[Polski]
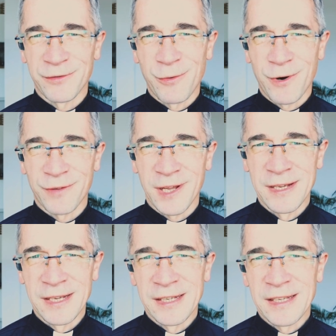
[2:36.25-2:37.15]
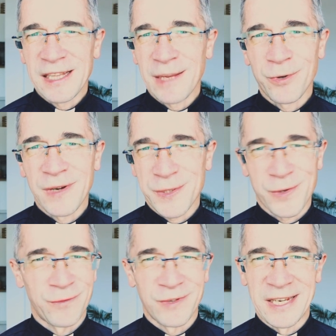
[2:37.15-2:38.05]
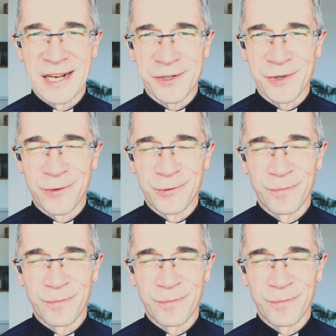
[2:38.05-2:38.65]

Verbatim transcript: głowie, dla Boga są igraszką.